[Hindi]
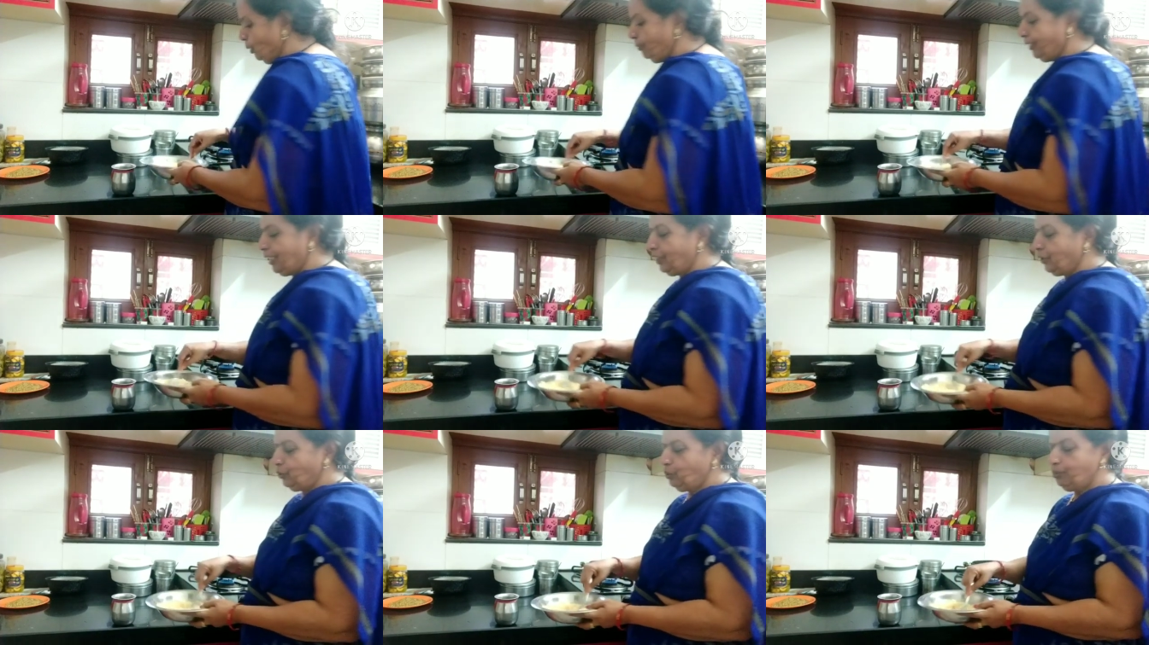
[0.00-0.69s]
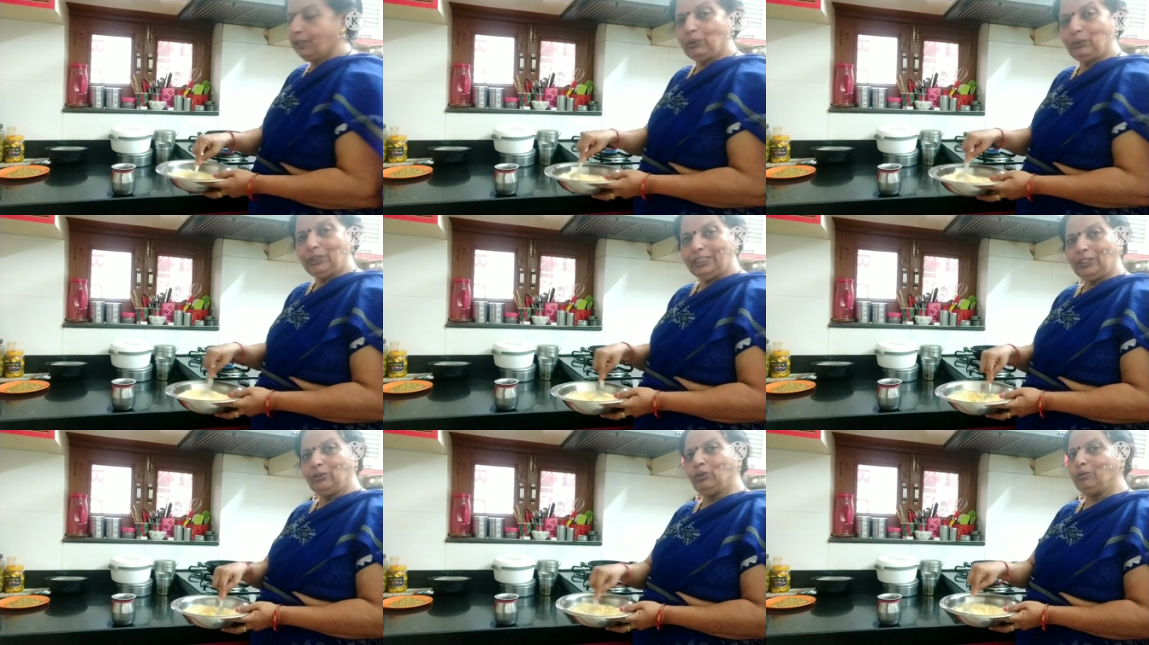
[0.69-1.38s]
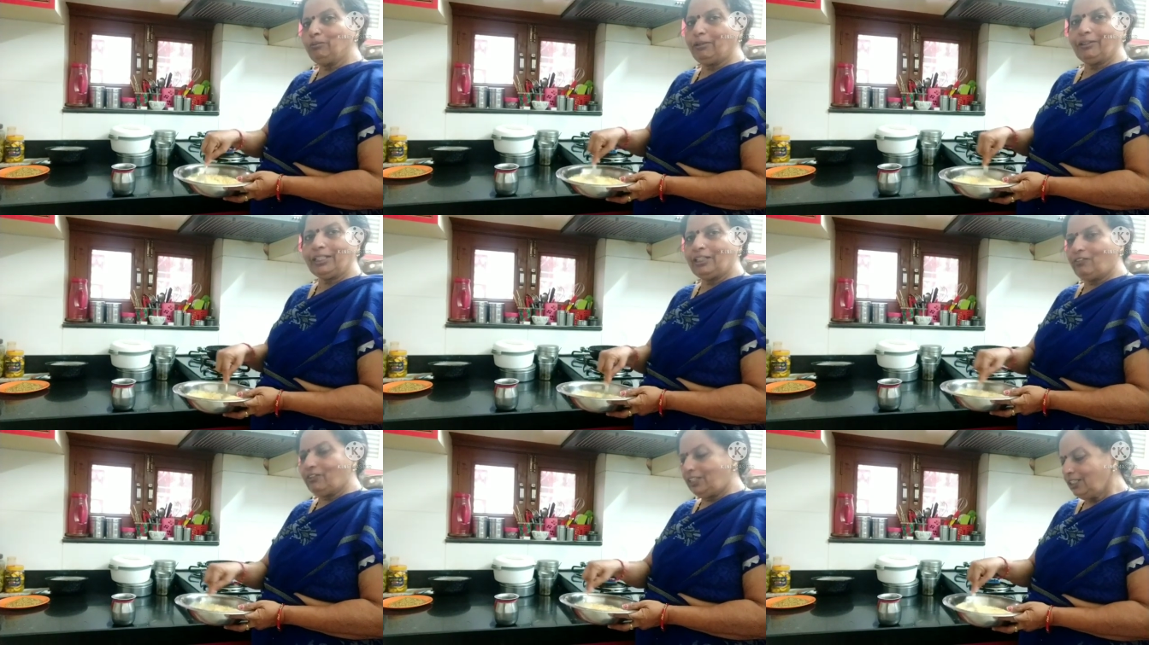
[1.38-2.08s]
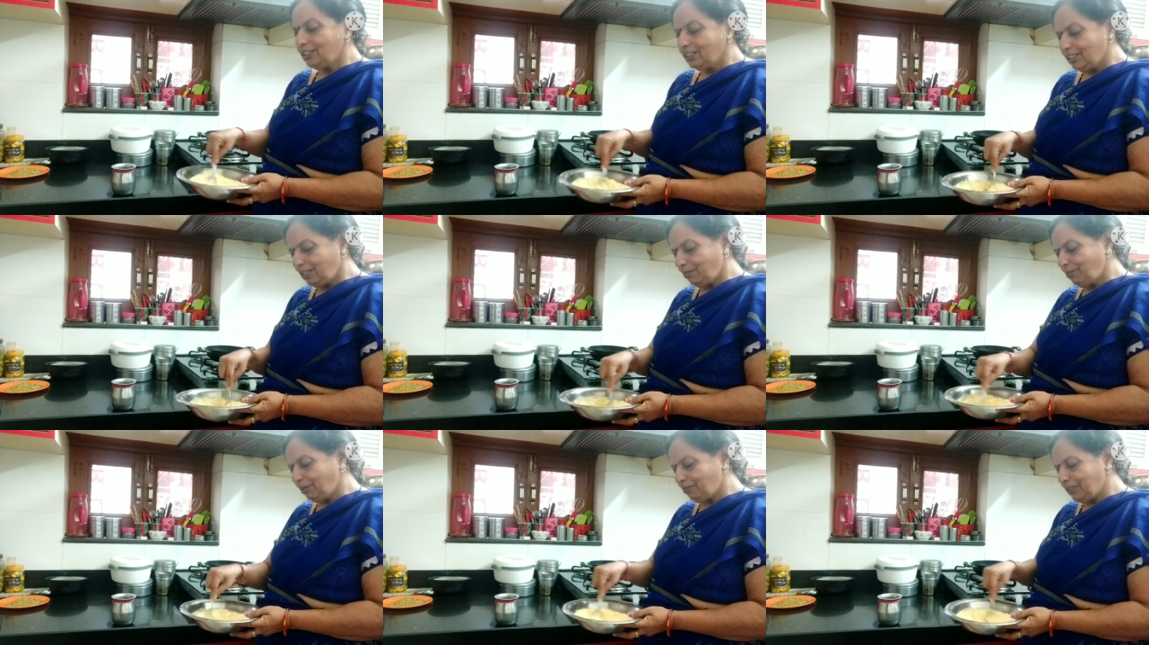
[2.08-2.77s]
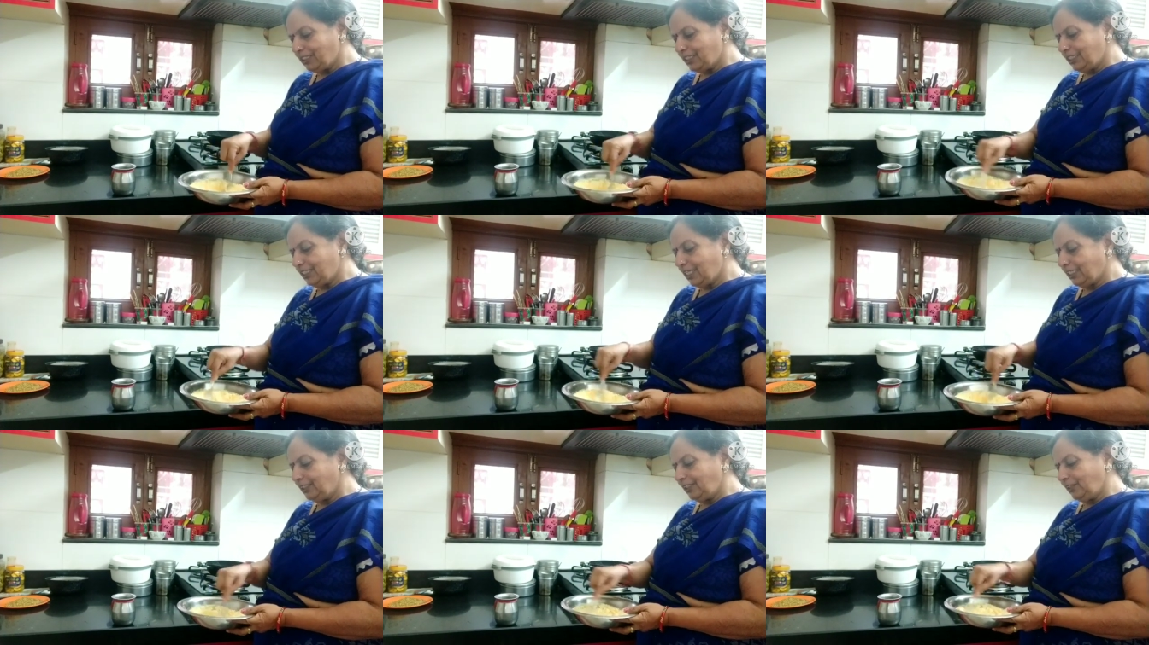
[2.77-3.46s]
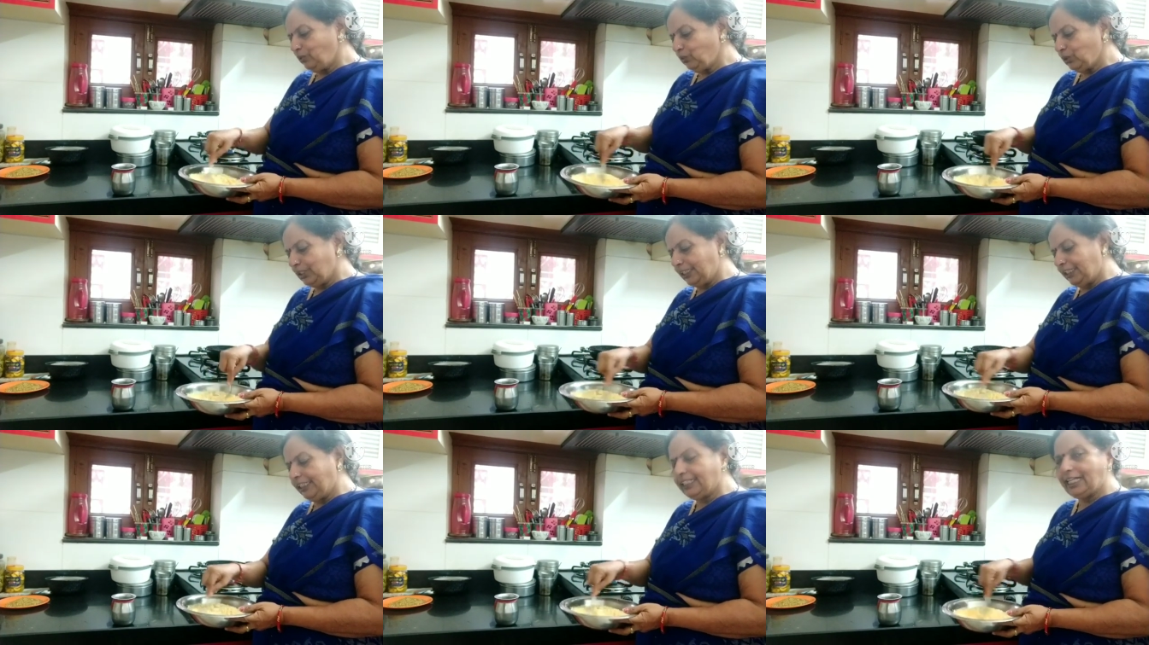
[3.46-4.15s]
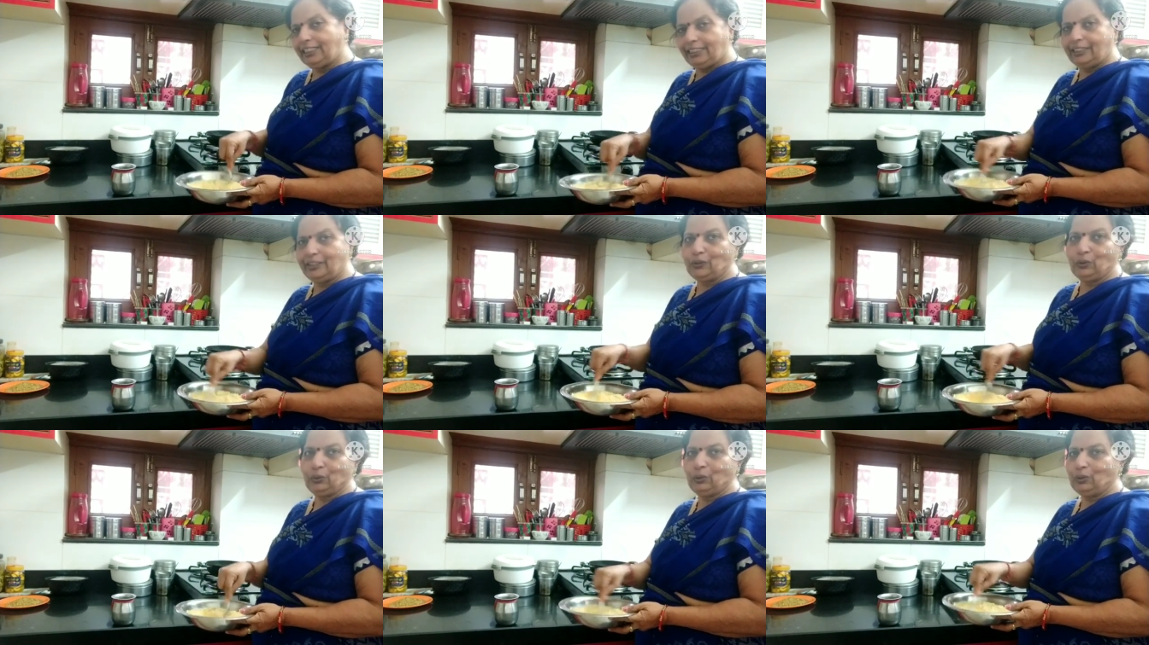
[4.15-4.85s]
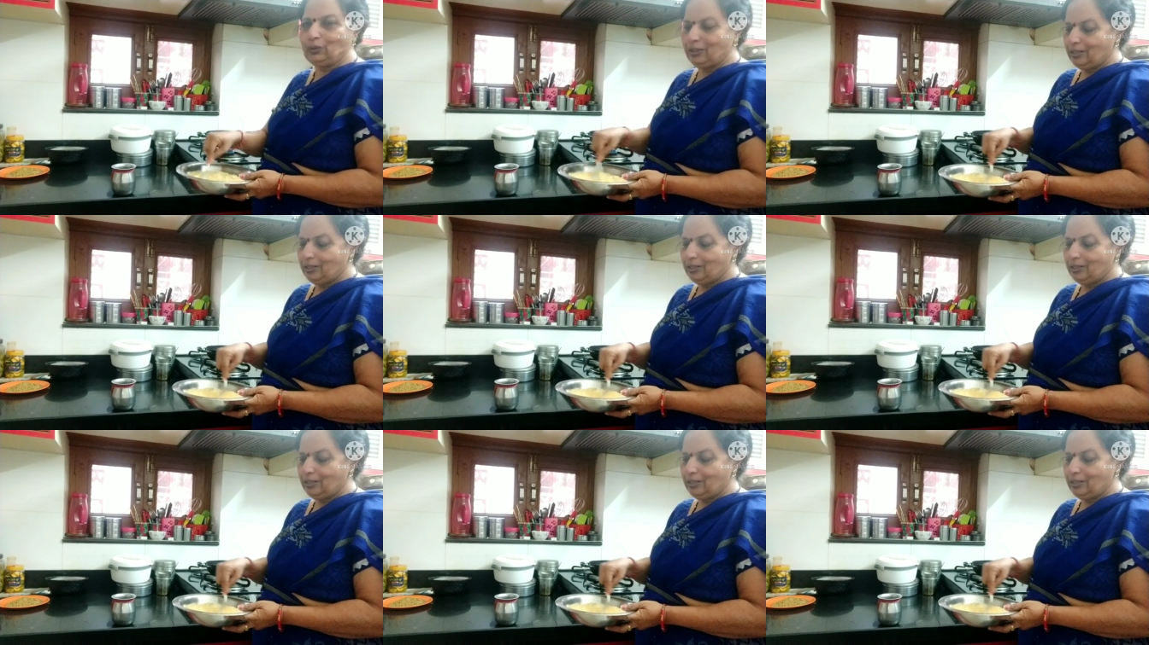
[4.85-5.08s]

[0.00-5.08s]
घोल बना रही हूँ तो पकौड़ी के घोल में केवल नमक मिर्ची डालती हूँ हींग डाल देती हूँ